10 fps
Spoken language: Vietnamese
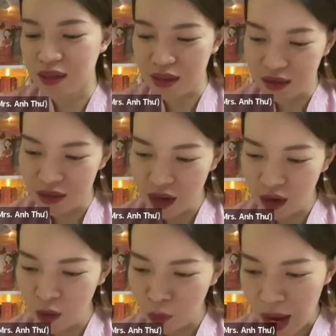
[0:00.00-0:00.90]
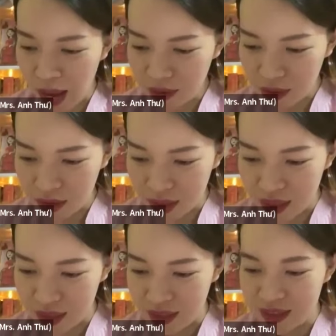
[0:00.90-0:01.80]
à, nhân quả thần
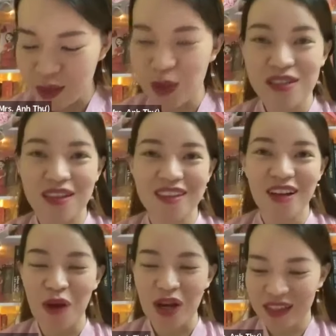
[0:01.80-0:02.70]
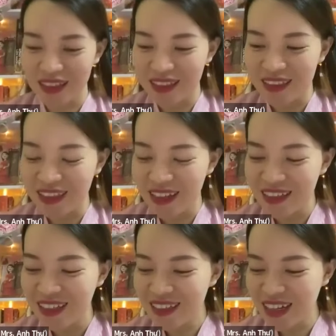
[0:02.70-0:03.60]
kỳ chuỗi sự kiện nhân quả thần kỳ ha ờ,
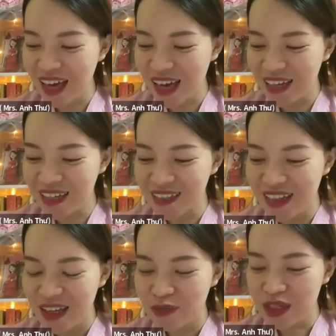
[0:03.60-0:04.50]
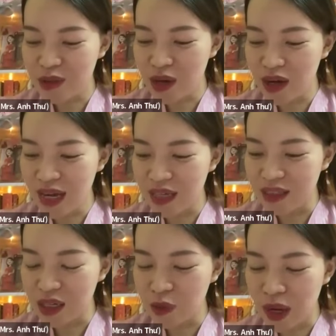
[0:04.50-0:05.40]
rất là hay ha và sau đó là
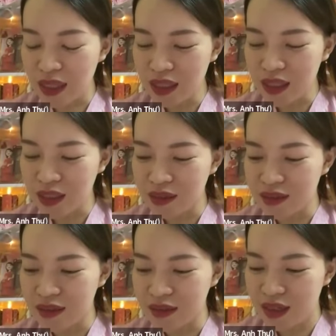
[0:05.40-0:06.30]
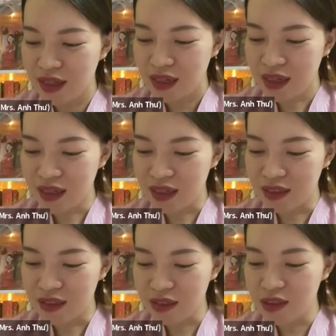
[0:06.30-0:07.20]
những cái khoản tiền
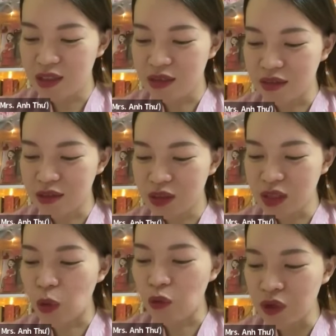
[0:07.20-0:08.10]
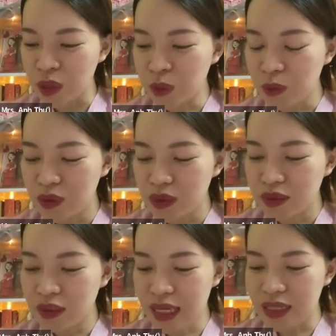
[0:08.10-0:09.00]
uh, từ cổ phiếu
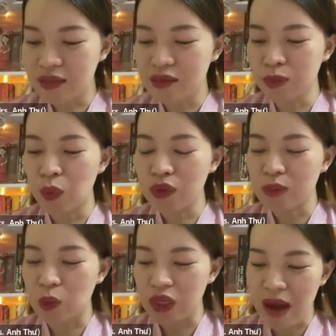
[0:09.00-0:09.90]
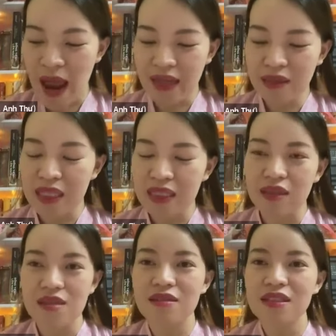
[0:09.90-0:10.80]
tức là mua từ một người bạn nhưng mà
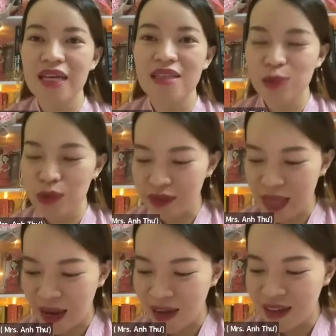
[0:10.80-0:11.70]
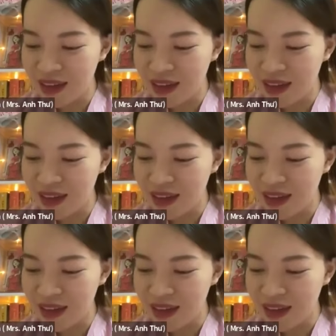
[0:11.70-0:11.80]
từ xưa đến nay chưa bao giờ tăng